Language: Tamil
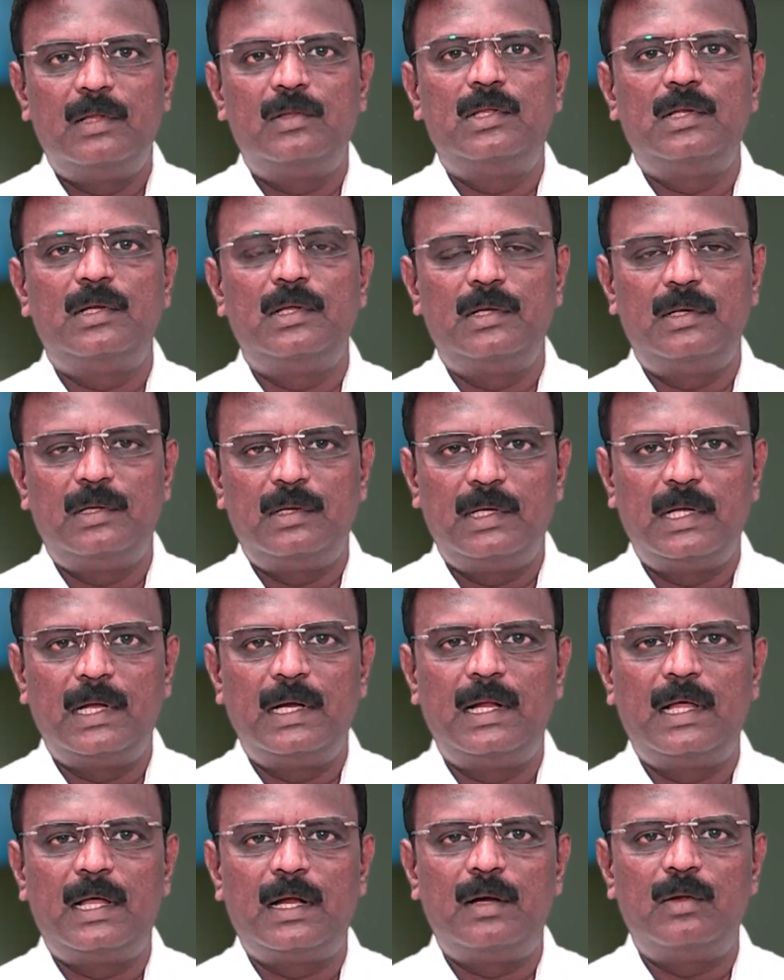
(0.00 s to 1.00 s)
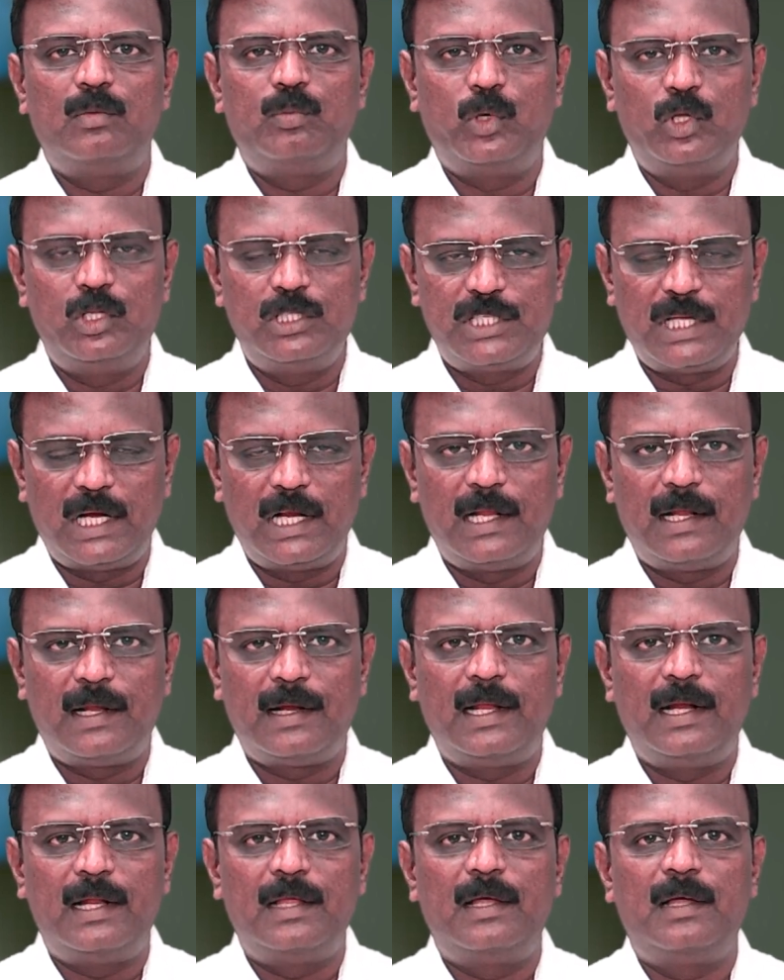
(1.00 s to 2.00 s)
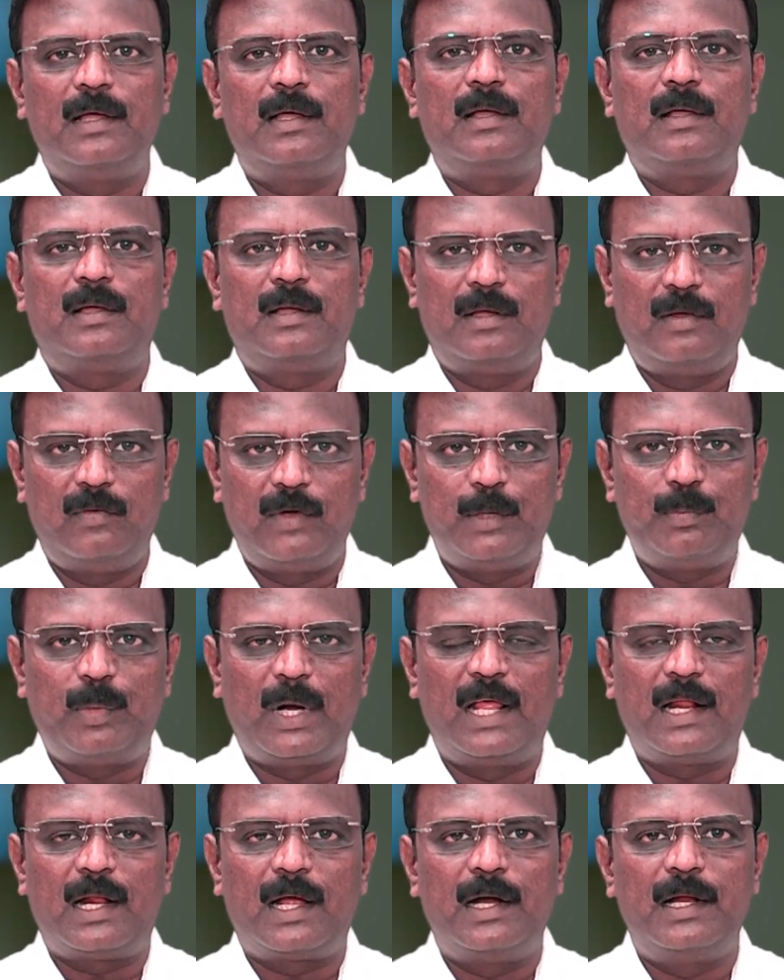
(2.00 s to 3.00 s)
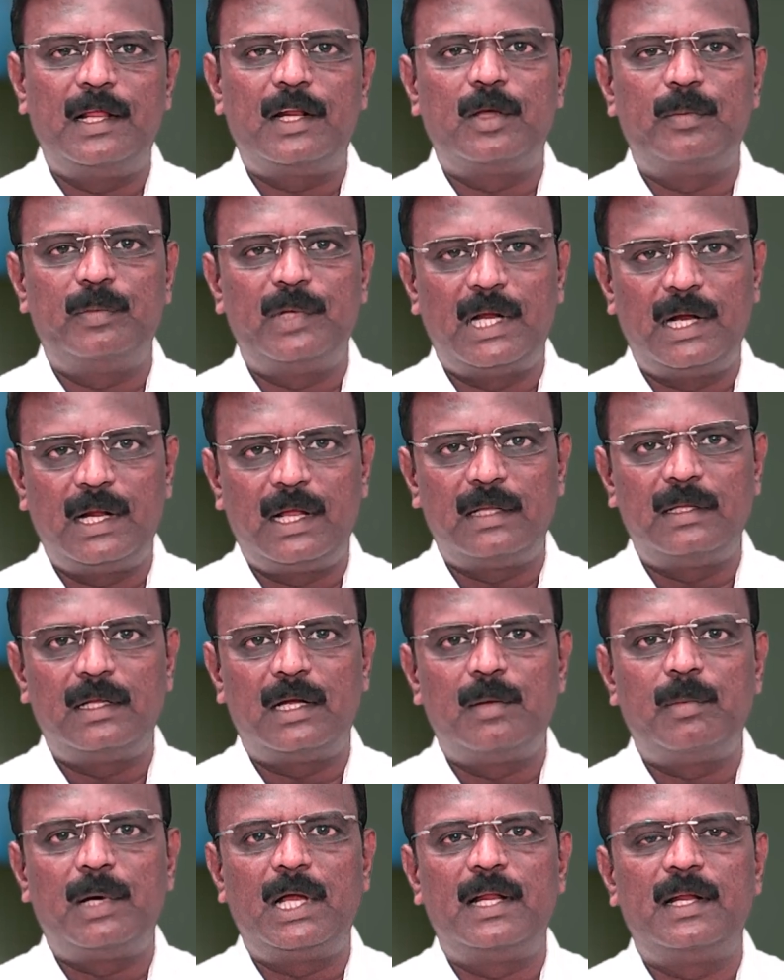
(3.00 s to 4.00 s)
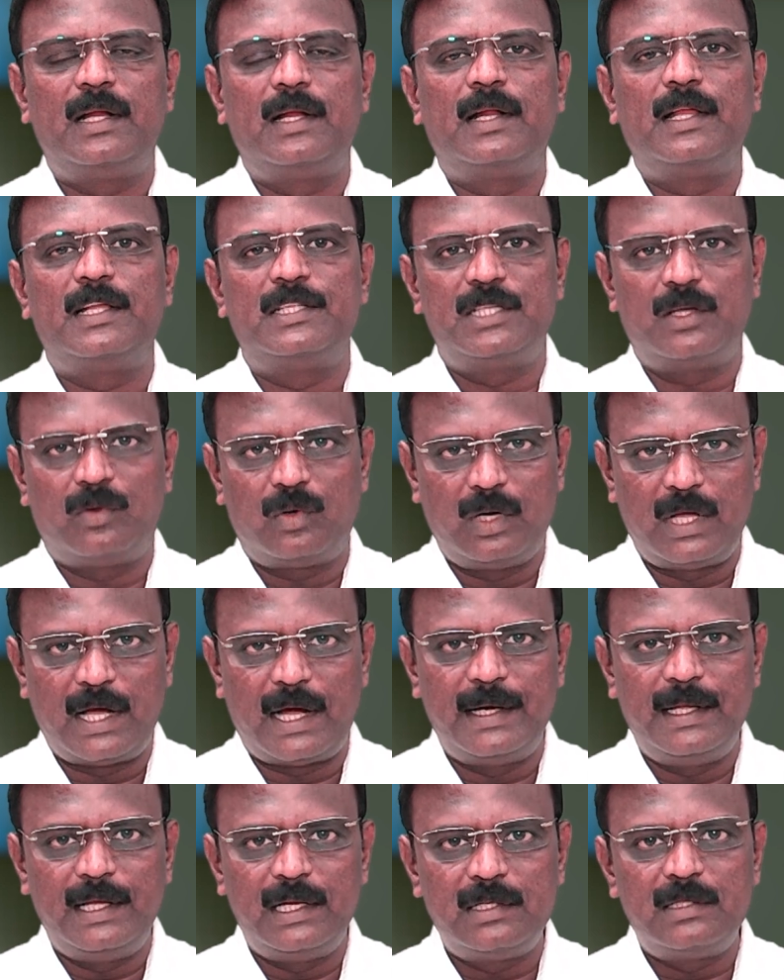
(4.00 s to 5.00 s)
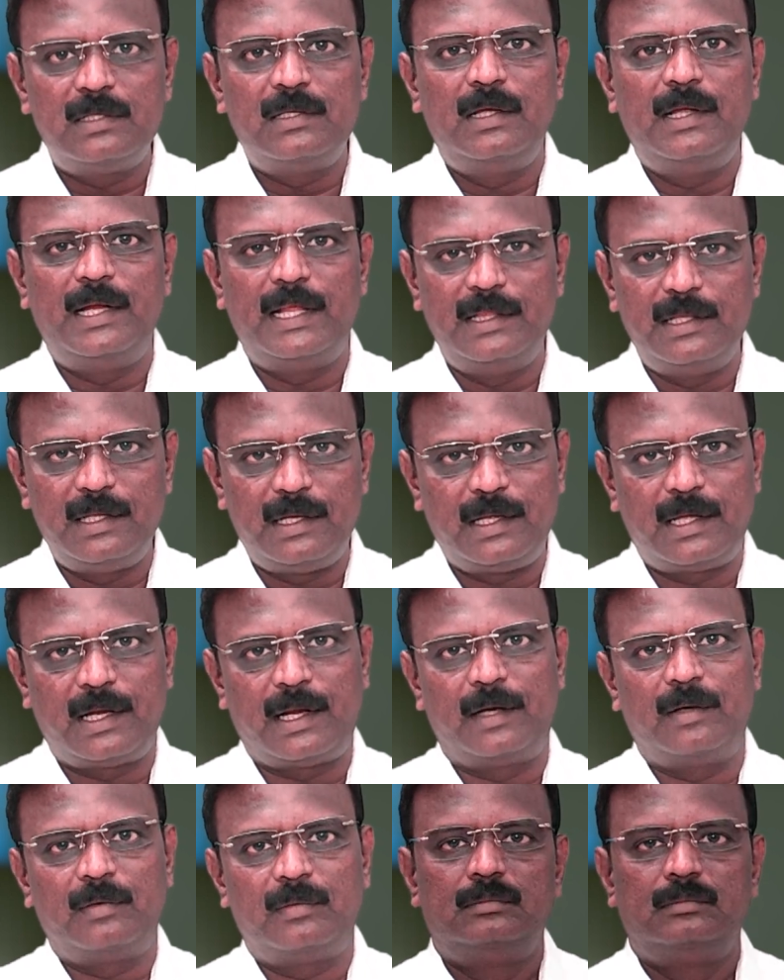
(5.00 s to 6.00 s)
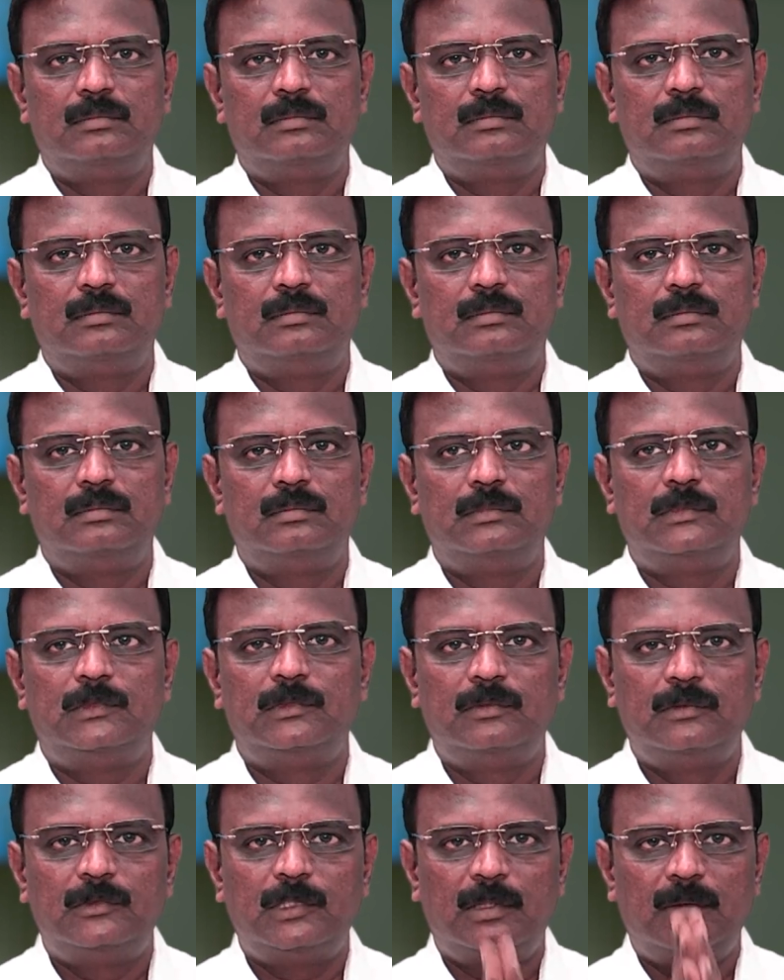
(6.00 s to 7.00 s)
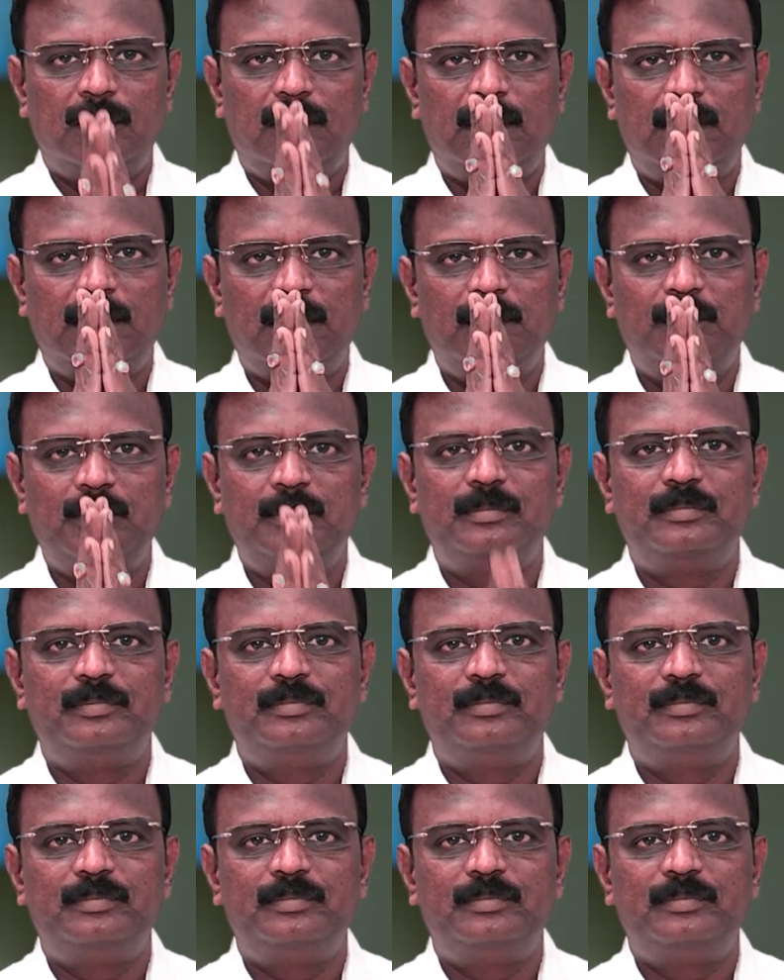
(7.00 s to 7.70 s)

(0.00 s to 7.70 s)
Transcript: திரு என்ஆர் பொதுச் செயலாளர்களுக்கு வேட்பாளராக நிற்கும் என்ஆர் தனபாலன் அண்ணாச்சி அவர்களை அணியில் இணைந்து இருக்கிறேன் வணக்கம் சார் வணக்கம்